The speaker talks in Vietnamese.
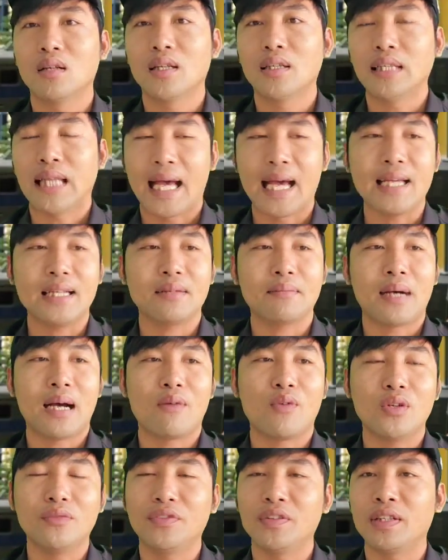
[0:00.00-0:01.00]
hiện đại thì bà
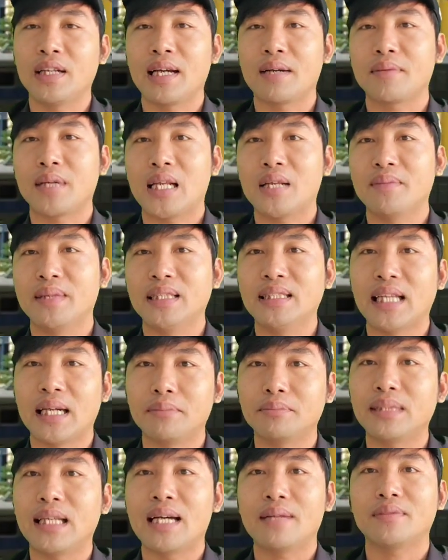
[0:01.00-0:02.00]
Nguyễn Phương Hằng đã bị
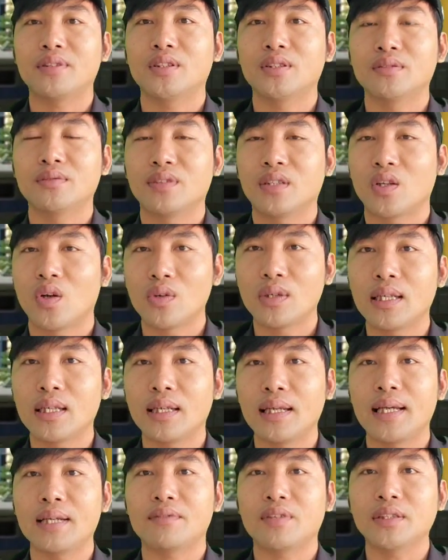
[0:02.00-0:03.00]
tạm giam rồi và cô
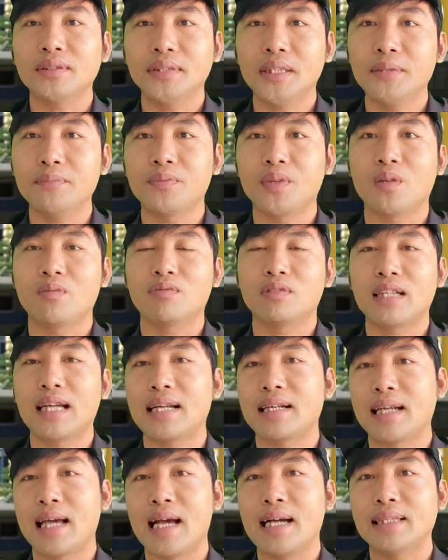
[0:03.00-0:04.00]
Lan vẫn tiếp tục
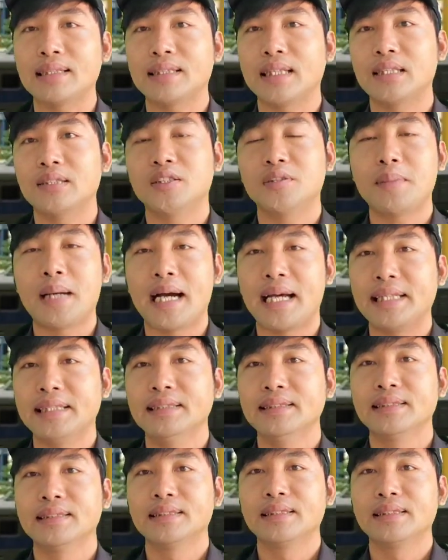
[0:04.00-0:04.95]
ra rã cái tên của bảy